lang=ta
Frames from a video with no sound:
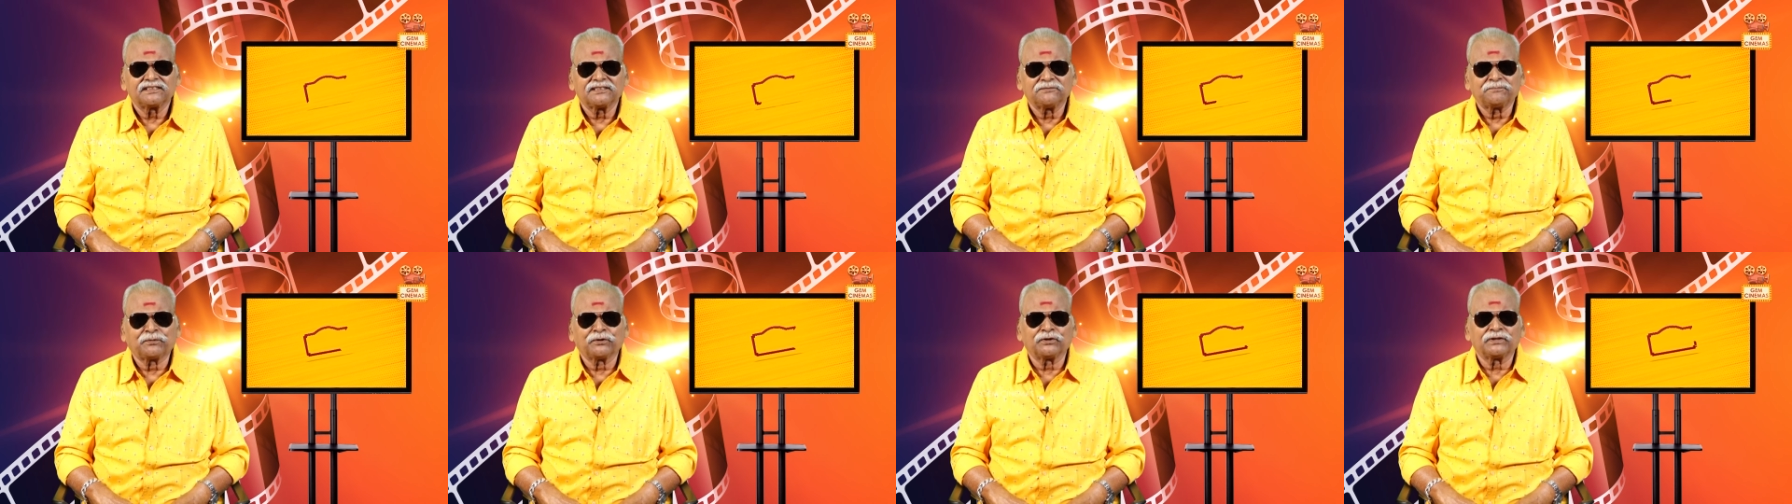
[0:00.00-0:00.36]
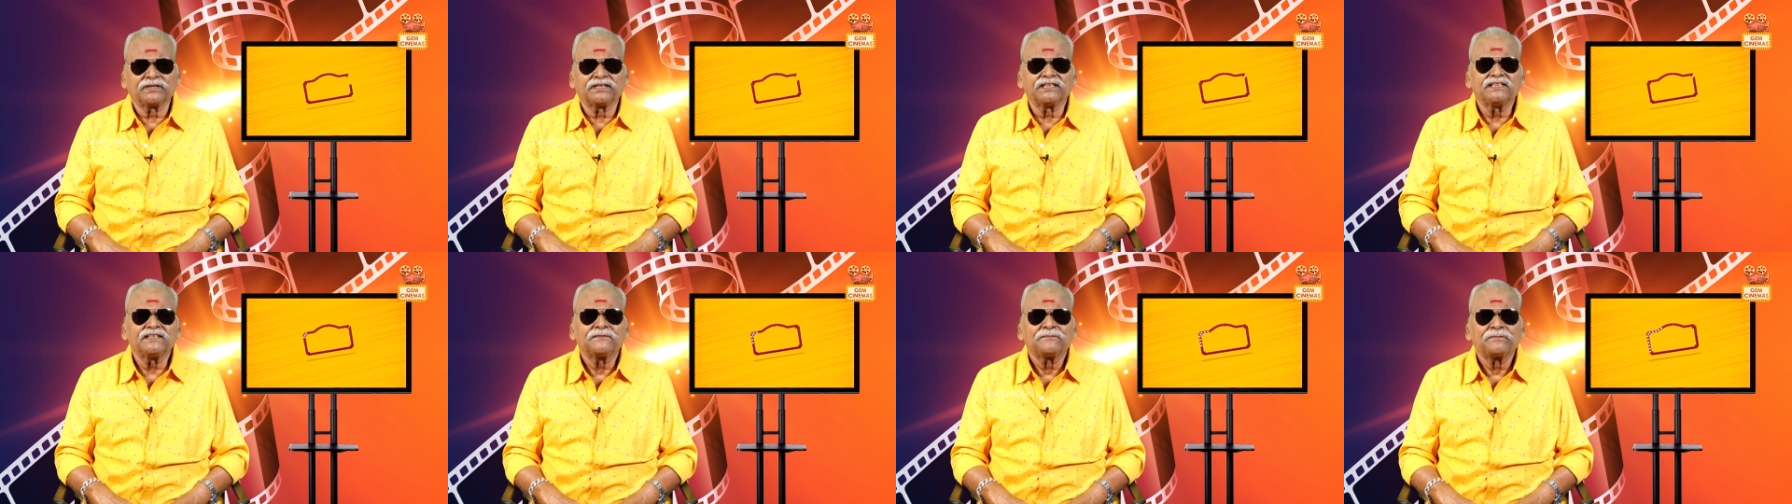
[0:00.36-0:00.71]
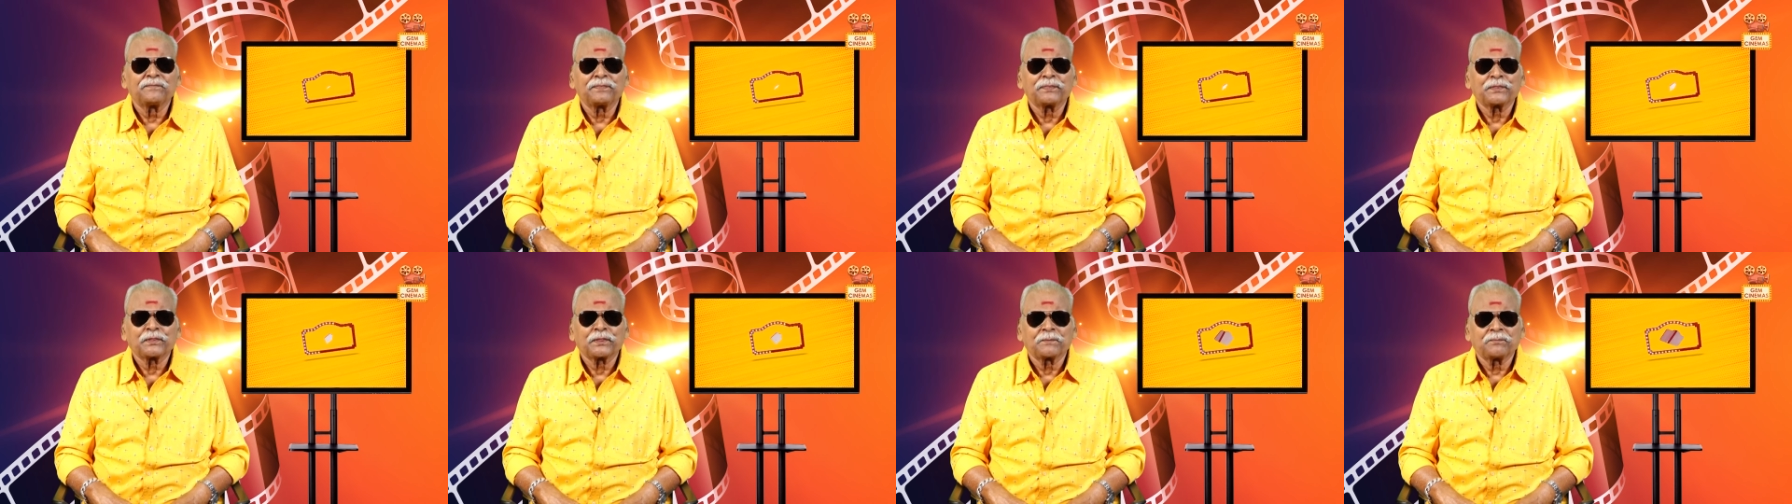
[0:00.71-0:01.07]
இப்போது
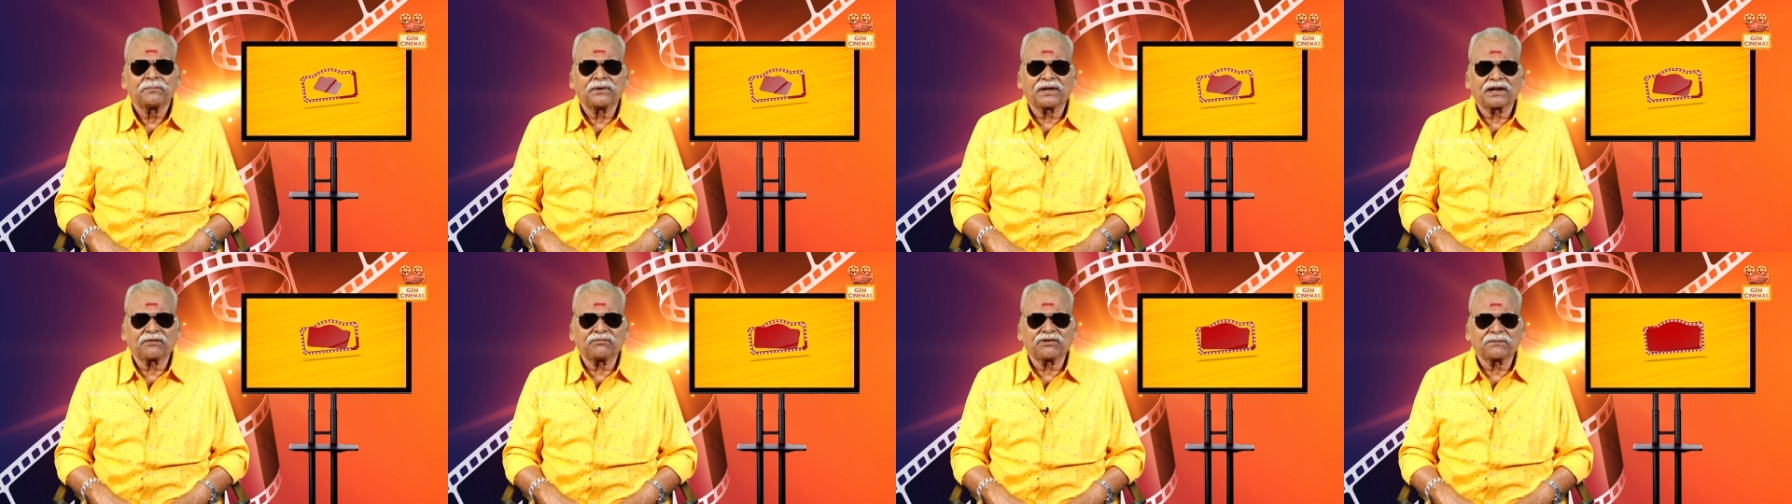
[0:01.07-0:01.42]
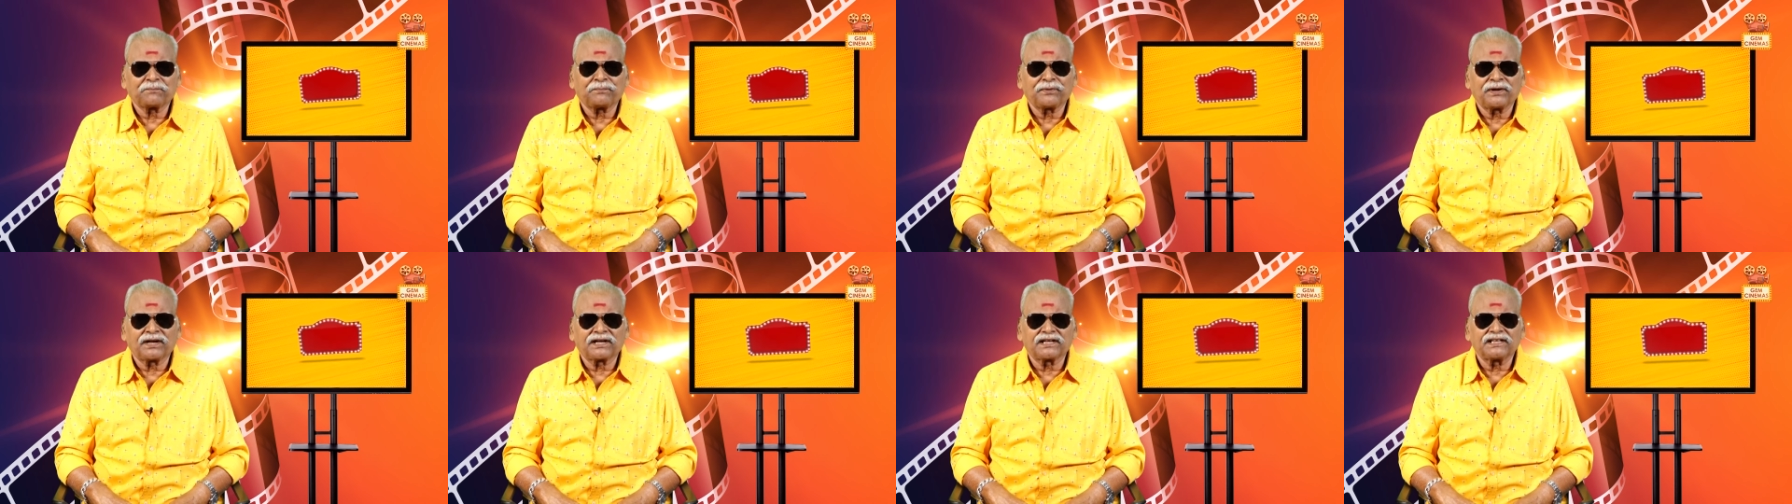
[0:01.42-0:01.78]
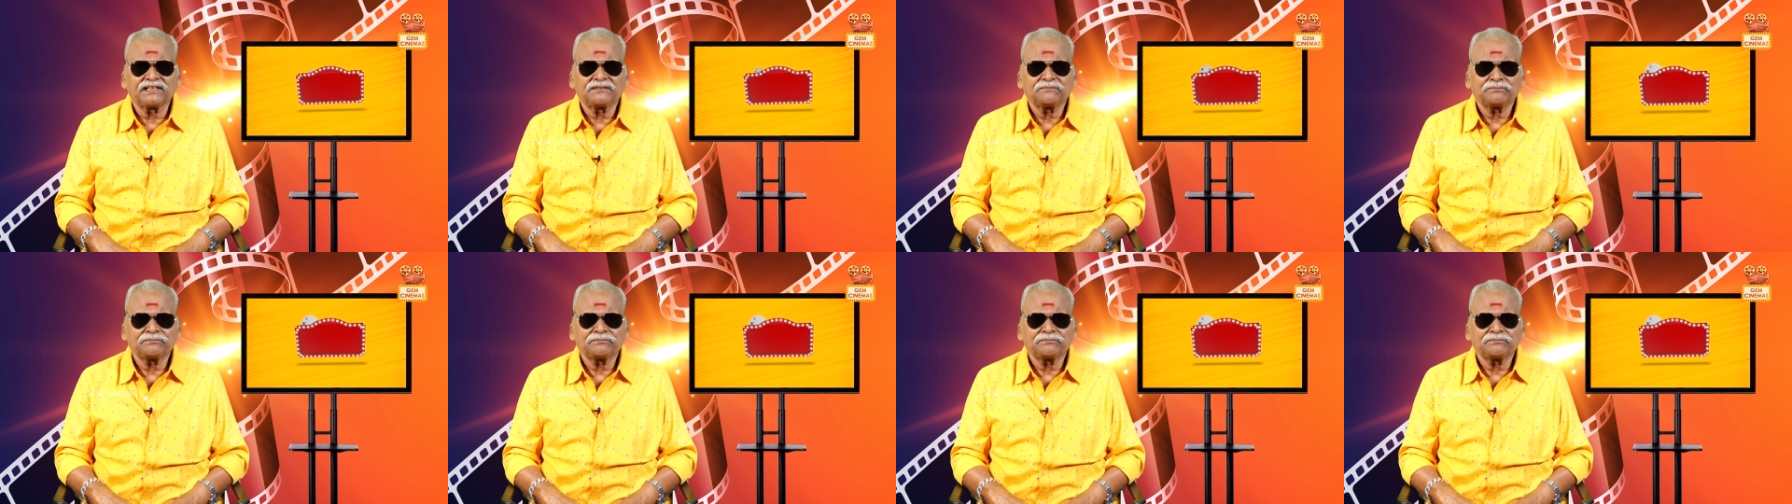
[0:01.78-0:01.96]
பரபரப்பான